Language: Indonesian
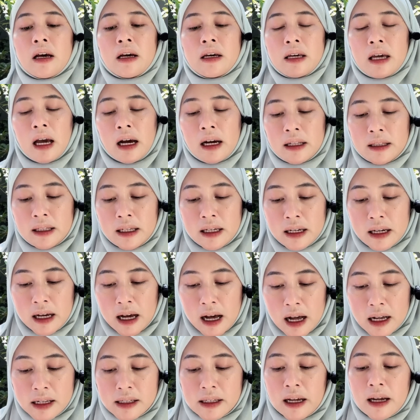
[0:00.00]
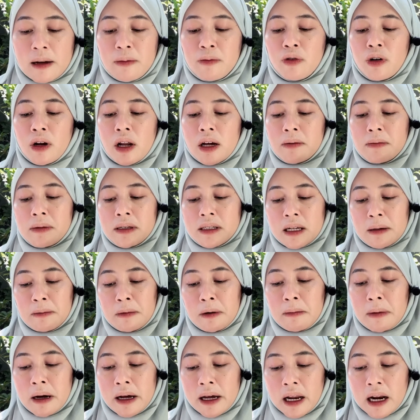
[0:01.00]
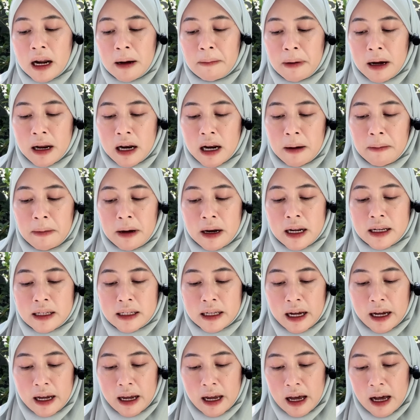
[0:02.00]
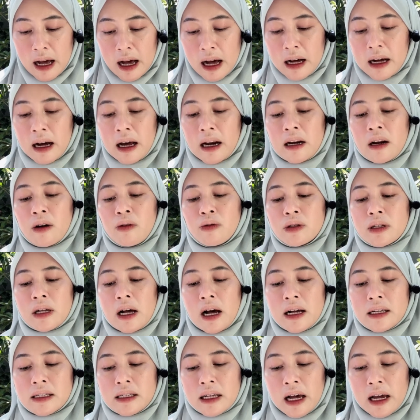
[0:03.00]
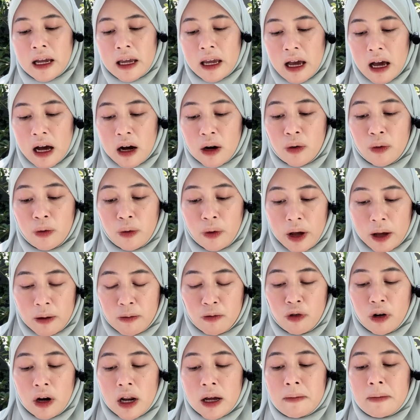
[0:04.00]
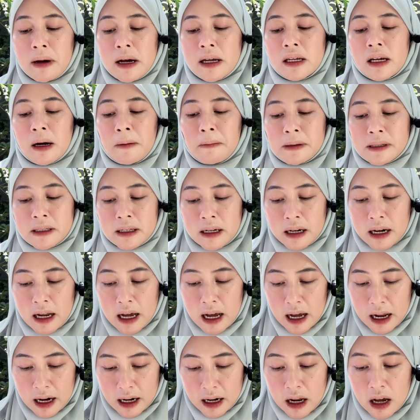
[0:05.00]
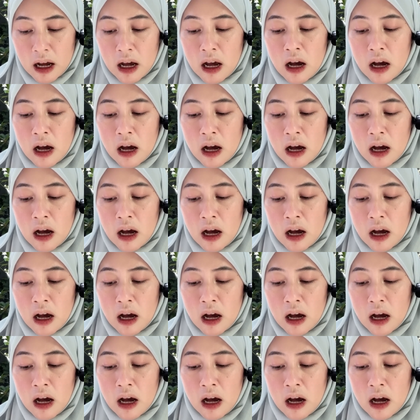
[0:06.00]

yang ketiga, saya mulai bisa membayar amanah-amanah saya karena usaha saya kue mulai banyak pesanan.